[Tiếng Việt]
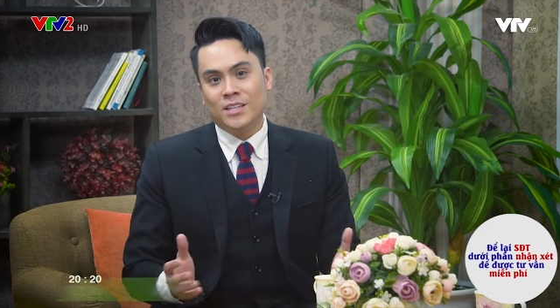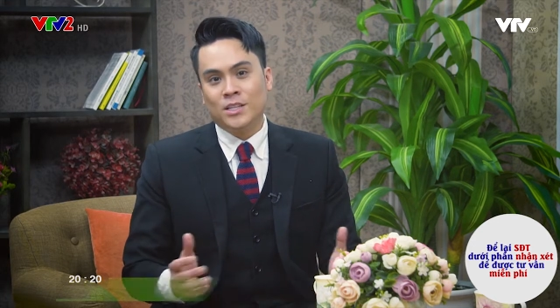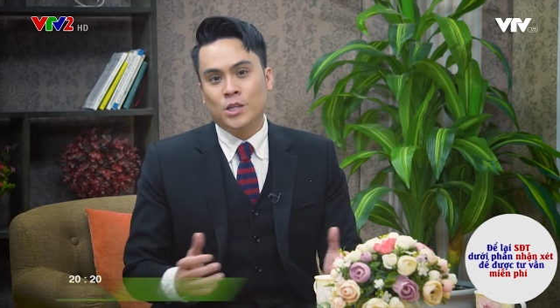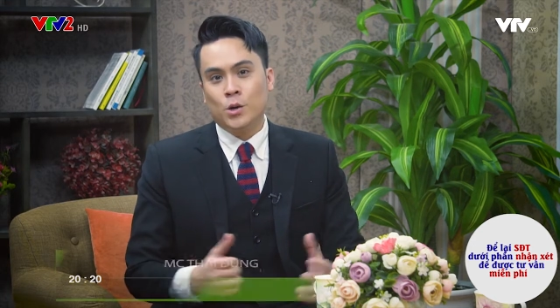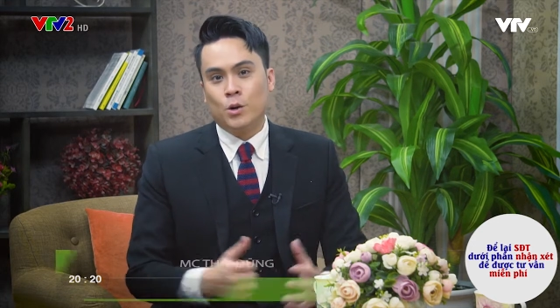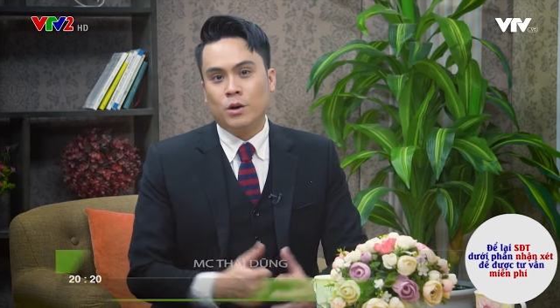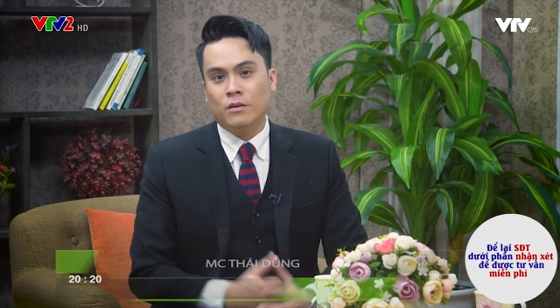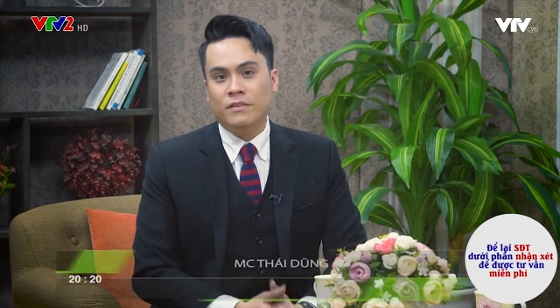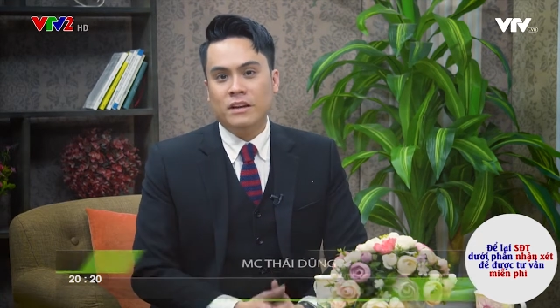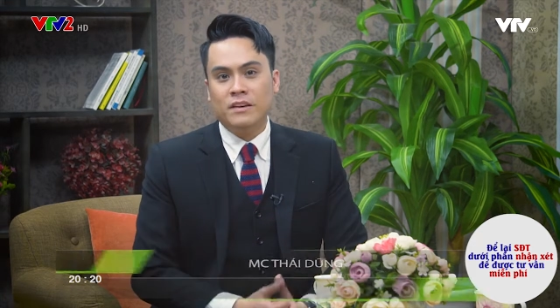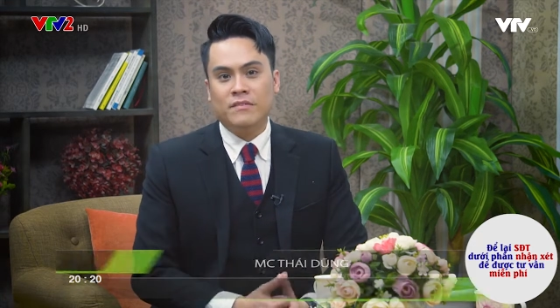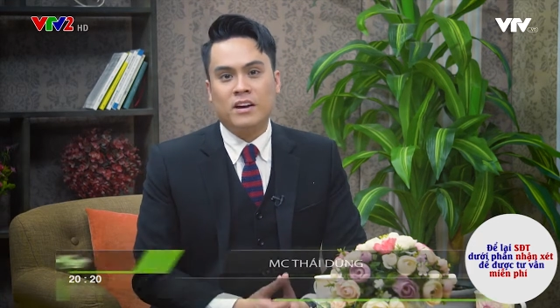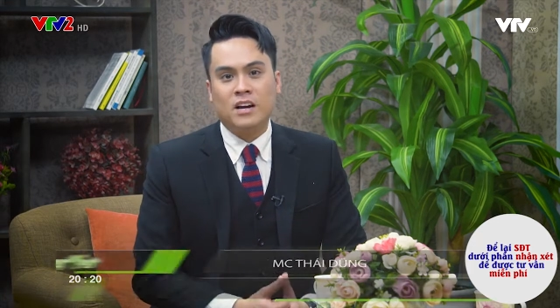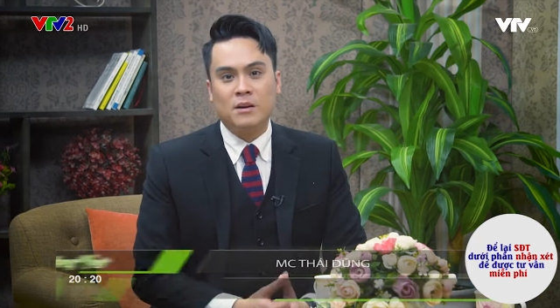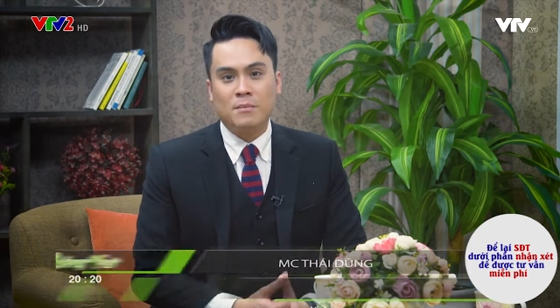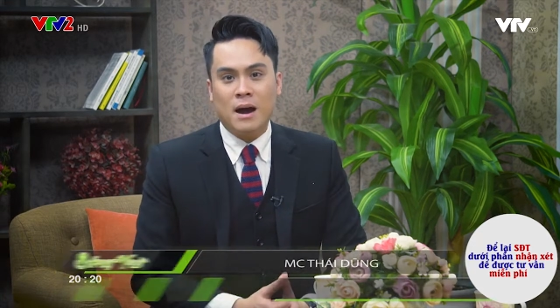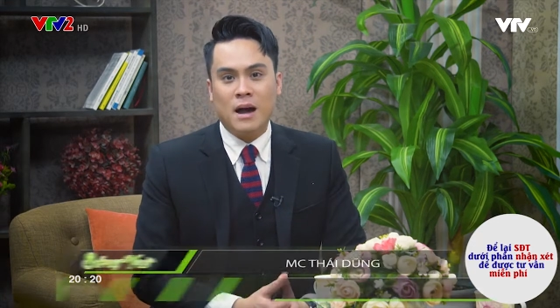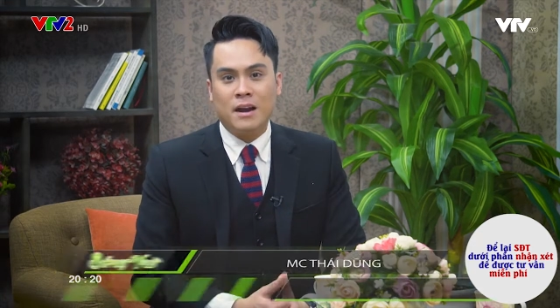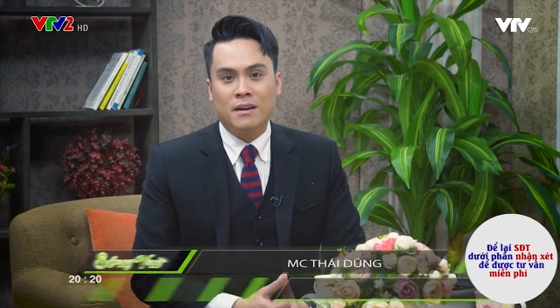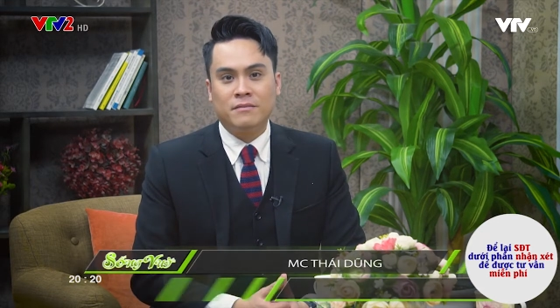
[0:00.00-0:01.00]
Thưa quý vị và
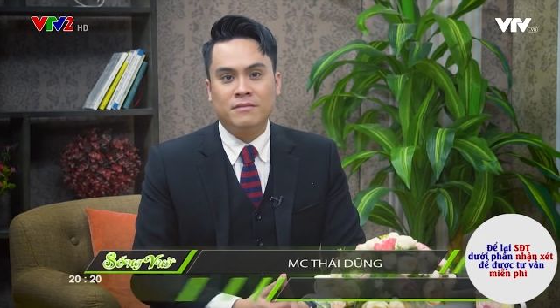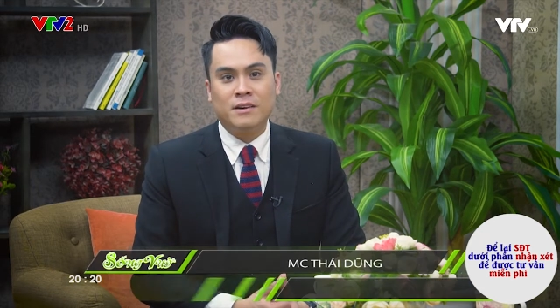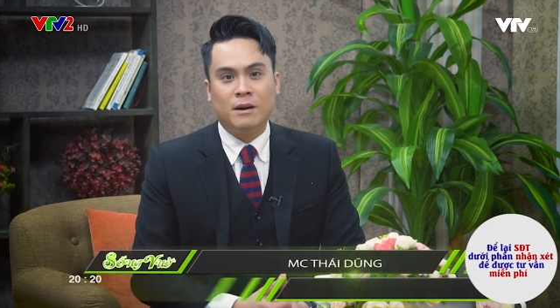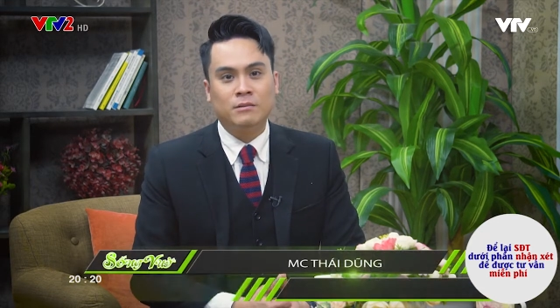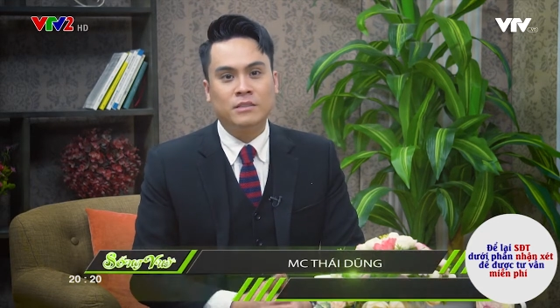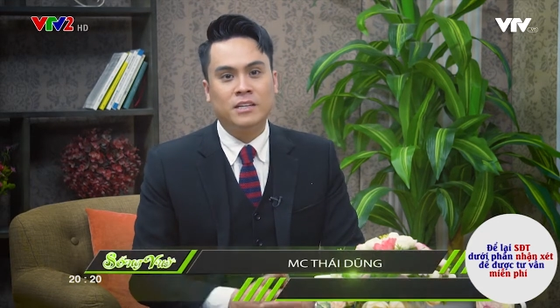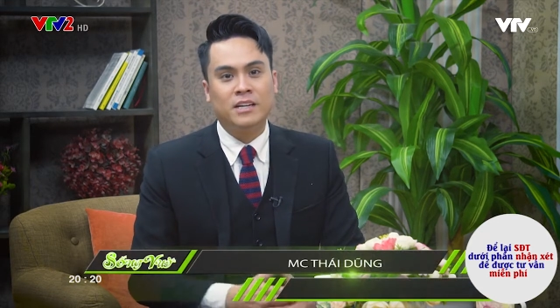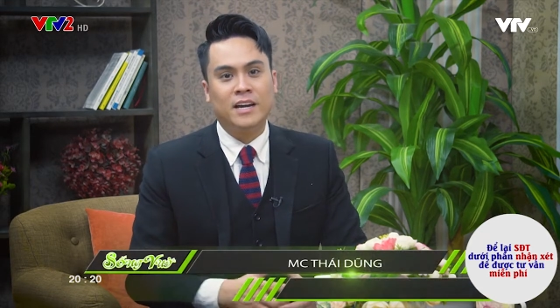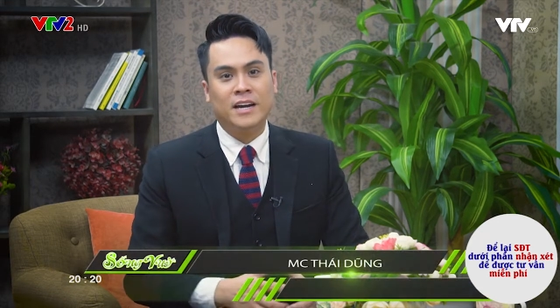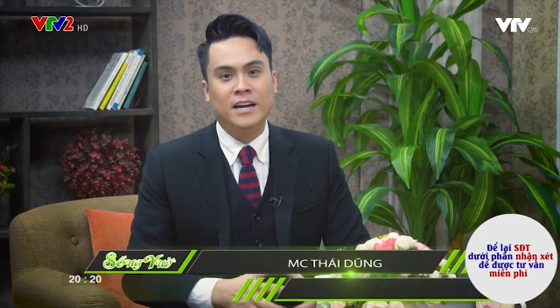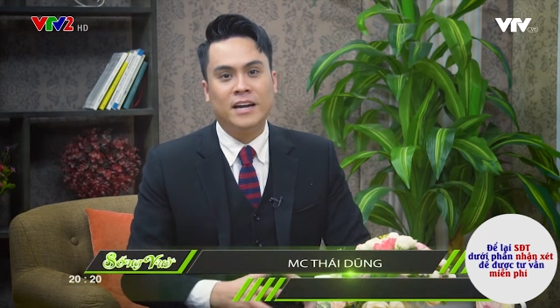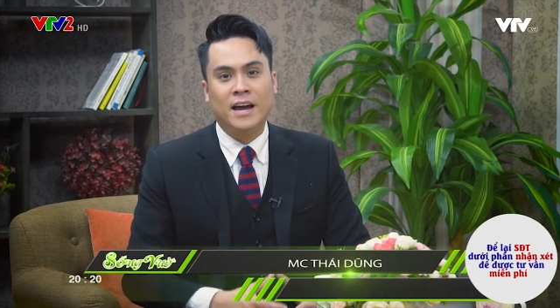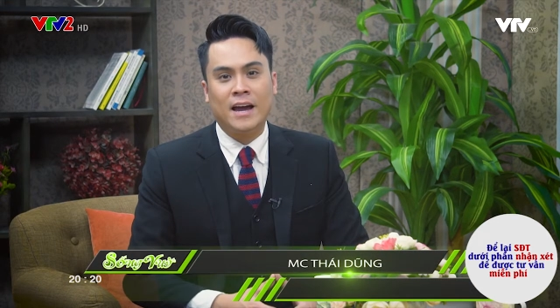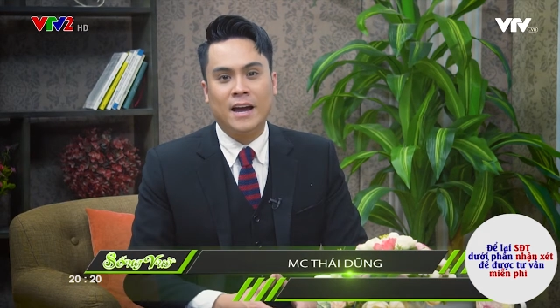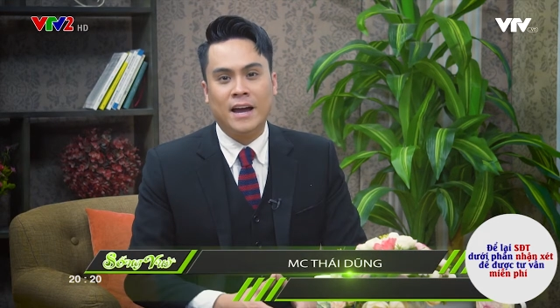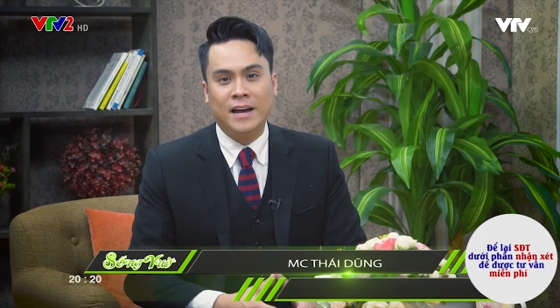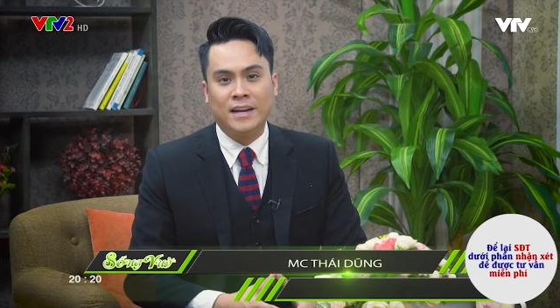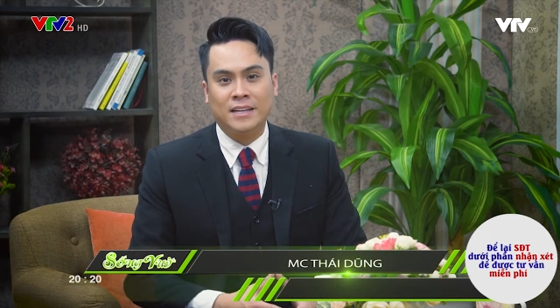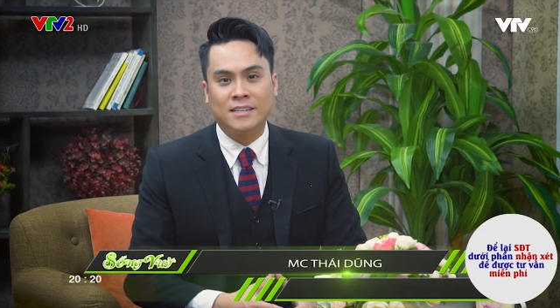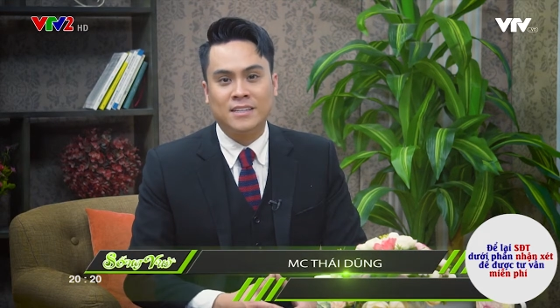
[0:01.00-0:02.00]
các bạn, vào những ngày
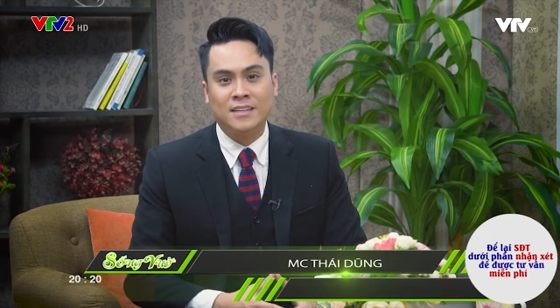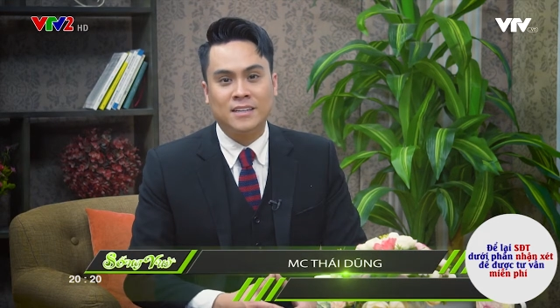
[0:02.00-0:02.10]
hè,